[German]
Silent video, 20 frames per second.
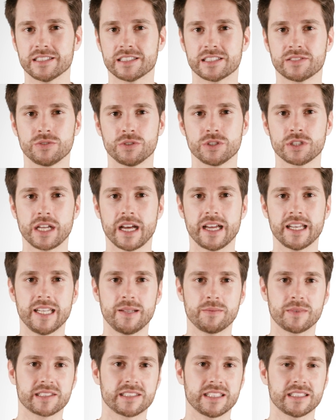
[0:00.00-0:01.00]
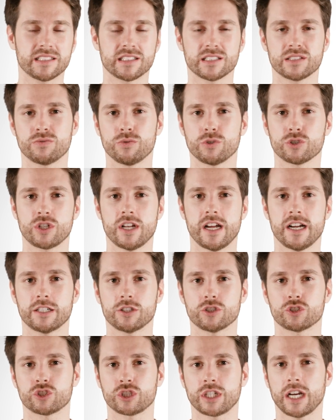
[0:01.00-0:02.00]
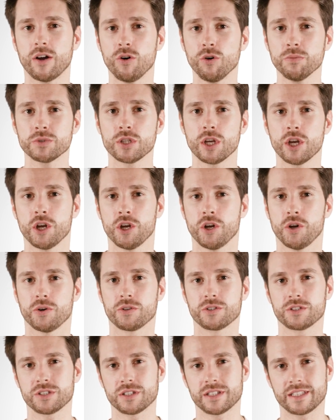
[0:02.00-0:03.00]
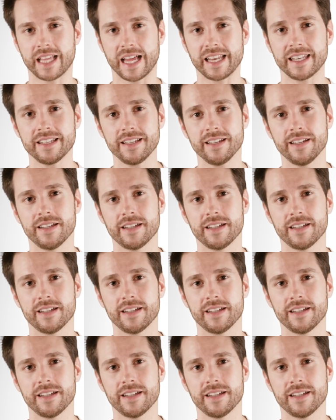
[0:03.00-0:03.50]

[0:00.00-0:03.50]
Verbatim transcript: es wird an dem Gesetzesvorschlag geschraubt und dann